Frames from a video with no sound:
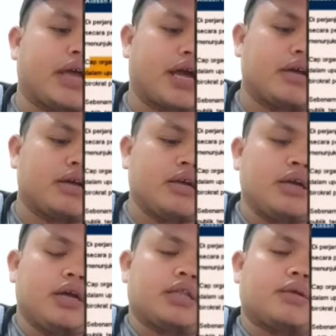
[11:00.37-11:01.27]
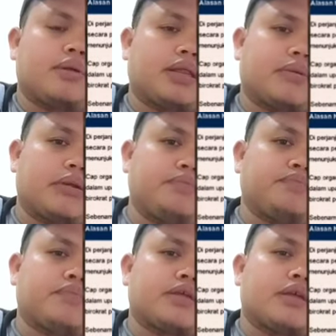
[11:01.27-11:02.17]
Kala itu, Jenderal
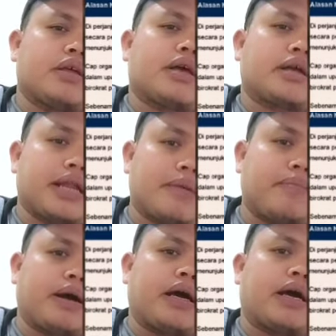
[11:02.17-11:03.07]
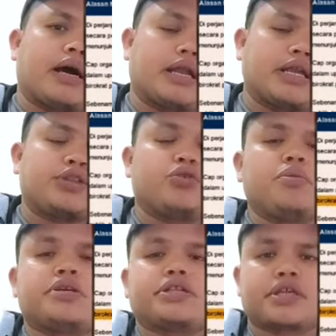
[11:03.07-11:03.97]
Abdul Halim Nazar Soda,
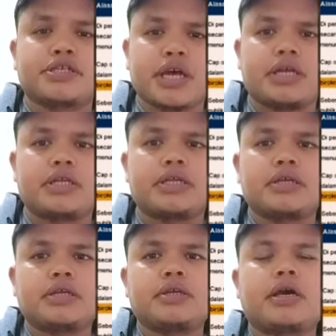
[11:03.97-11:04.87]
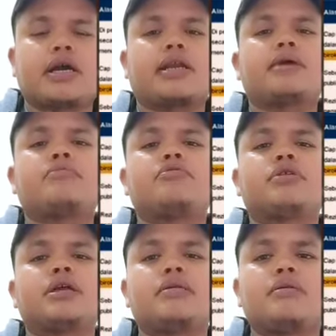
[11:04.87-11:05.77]
seorang birokrat pemerintah utama
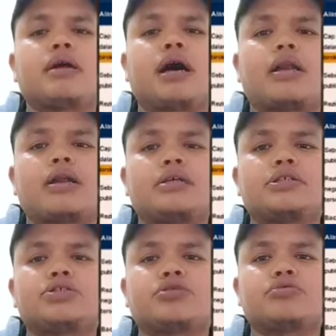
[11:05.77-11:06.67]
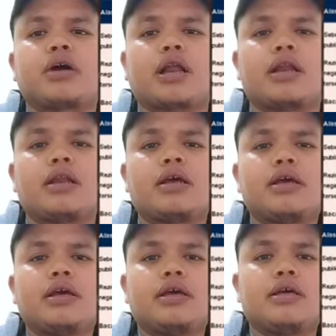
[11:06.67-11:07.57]
tewas.
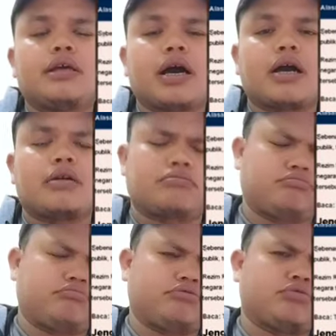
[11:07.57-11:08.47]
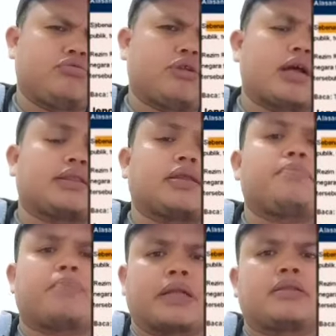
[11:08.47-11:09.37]
Sebenarnya jilbab dilarang sejak tahun
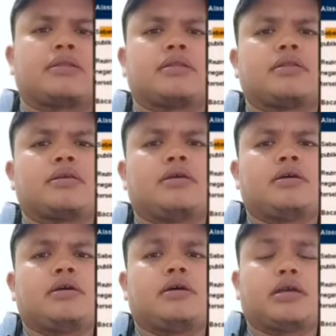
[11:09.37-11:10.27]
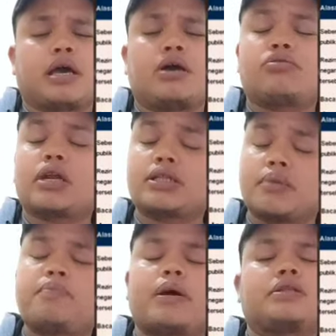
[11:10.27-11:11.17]
2009. Tutup kepala itu
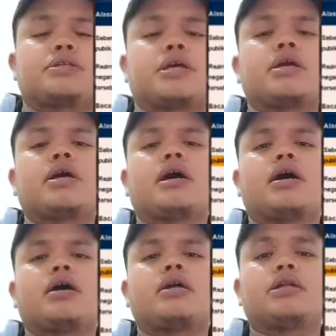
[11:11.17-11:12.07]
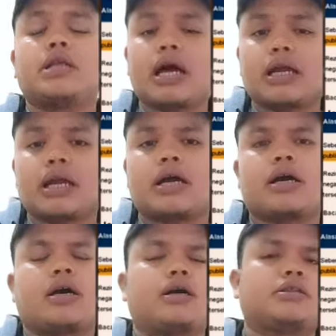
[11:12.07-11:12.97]
tidak boleh dikenakan di lembaga publik,
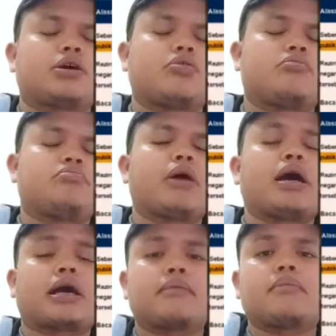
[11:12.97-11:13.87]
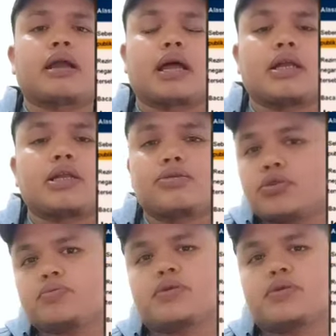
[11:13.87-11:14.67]
termasuk universitas dan gedung pemerintah.